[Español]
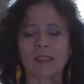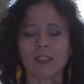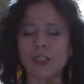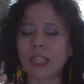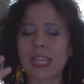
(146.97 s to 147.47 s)

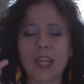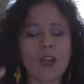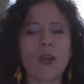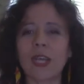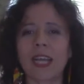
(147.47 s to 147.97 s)
No tiene
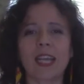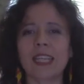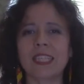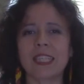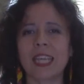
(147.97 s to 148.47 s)
lógica
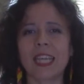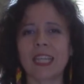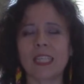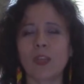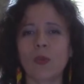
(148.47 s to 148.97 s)
que esté en
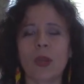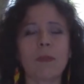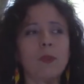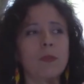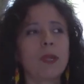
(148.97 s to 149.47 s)
ese lugar.
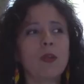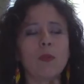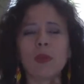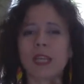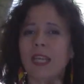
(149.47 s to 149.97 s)
Primero
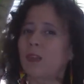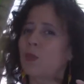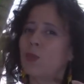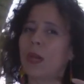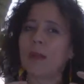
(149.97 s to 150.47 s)
porque era
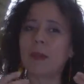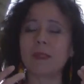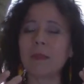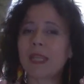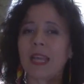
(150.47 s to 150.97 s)
un lugar
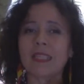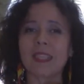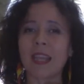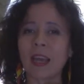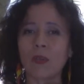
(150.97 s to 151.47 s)
más bien
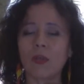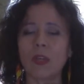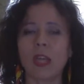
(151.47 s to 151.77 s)
aislado.